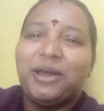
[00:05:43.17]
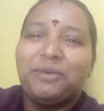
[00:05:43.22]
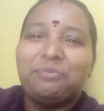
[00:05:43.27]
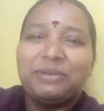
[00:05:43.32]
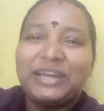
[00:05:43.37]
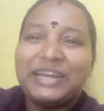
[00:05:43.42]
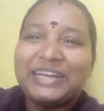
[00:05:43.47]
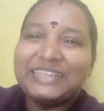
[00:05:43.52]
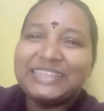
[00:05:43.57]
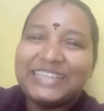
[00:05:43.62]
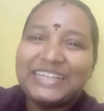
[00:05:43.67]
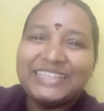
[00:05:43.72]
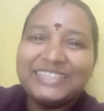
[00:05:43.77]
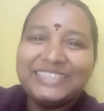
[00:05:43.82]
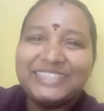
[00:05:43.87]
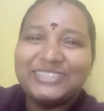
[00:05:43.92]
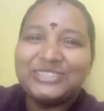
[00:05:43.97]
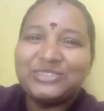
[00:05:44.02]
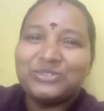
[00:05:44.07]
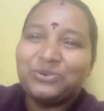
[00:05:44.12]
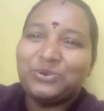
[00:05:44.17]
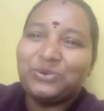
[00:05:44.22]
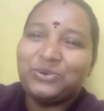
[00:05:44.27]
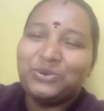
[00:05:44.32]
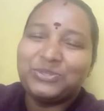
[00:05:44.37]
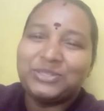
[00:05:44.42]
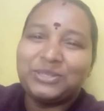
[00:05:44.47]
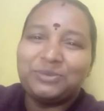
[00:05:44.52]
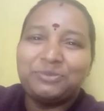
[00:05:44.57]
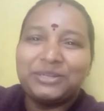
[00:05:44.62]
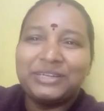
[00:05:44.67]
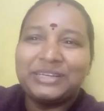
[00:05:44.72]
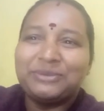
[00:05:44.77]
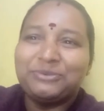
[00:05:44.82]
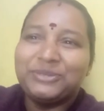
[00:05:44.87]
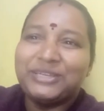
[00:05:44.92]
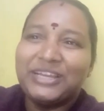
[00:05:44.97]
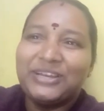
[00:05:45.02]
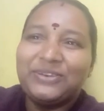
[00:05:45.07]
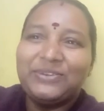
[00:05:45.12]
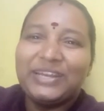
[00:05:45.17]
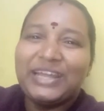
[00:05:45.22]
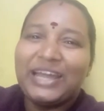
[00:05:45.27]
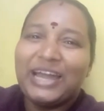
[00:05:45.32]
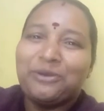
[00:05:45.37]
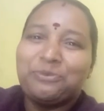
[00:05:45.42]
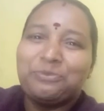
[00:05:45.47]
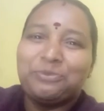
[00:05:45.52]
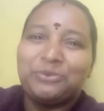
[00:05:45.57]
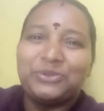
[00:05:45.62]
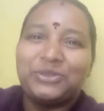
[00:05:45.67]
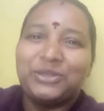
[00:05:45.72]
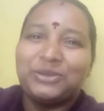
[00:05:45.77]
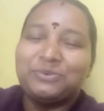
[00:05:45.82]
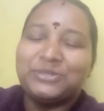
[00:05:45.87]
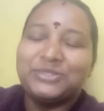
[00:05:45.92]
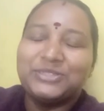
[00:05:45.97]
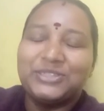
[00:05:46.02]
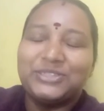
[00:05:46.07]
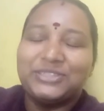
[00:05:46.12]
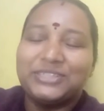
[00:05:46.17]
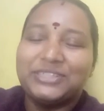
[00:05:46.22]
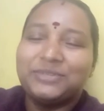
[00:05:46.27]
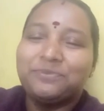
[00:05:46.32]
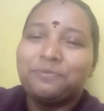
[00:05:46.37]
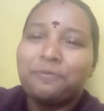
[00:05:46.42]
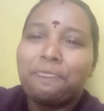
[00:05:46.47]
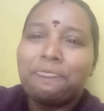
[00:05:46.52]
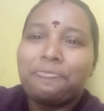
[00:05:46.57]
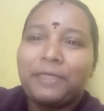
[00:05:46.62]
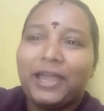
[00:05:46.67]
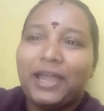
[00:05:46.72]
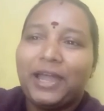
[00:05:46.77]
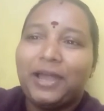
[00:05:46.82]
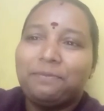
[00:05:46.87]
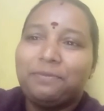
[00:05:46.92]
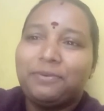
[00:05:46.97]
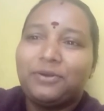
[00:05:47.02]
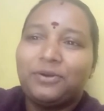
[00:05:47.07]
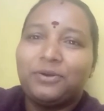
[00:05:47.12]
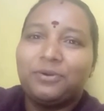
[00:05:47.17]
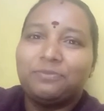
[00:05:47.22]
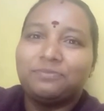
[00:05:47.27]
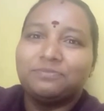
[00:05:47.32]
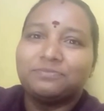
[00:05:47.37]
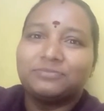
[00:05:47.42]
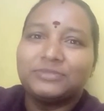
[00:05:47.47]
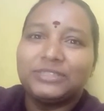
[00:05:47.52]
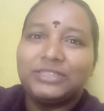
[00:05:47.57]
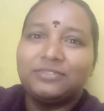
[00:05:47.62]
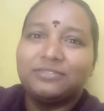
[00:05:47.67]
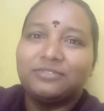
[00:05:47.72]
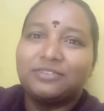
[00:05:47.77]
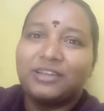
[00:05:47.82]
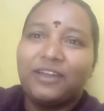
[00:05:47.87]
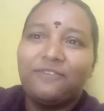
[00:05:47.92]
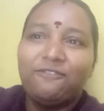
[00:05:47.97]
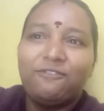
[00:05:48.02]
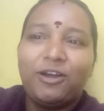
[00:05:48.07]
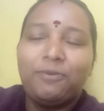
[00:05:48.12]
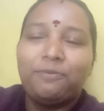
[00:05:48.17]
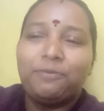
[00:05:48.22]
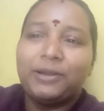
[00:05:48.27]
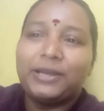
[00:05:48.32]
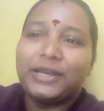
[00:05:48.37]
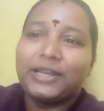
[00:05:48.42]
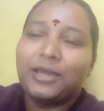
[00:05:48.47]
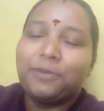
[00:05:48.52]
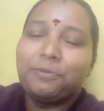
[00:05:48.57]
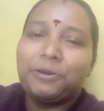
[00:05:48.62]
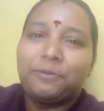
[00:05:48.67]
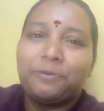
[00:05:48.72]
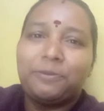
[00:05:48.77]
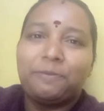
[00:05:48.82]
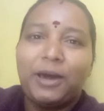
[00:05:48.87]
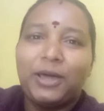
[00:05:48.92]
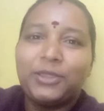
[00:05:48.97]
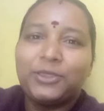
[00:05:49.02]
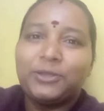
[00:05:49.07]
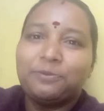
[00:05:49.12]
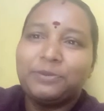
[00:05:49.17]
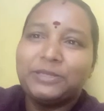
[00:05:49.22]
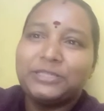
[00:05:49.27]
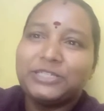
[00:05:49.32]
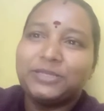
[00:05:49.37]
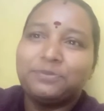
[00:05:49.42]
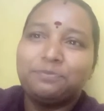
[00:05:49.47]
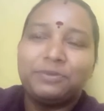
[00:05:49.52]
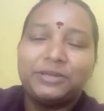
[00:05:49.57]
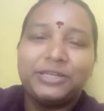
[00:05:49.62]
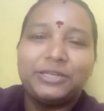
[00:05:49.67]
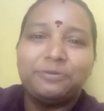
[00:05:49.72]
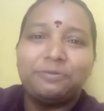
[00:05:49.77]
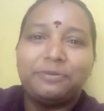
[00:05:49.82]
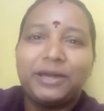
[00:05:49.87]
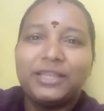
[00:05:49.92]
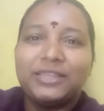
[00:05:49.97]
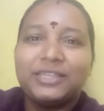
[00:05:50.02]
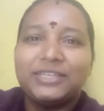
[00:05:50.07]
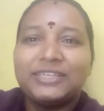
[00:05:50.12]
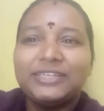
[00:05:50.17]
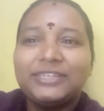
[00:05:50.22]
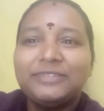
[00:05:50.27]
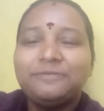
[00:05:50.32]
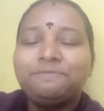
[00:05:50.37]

அப்புறம் எனக்கு தெரிஞ்சிச்சு ஓ நம்மளுக்கு நம்ம டெலிவரி ஆக போகுது அப்படின்னு சொல்லிட்டு அப்புறம் கன்ஃபார்ம் பண்ணுறக்கு அப்புறம் பாத்ரூம் போய் செக் பண்ணிவிட்டு பார்த்துட்டு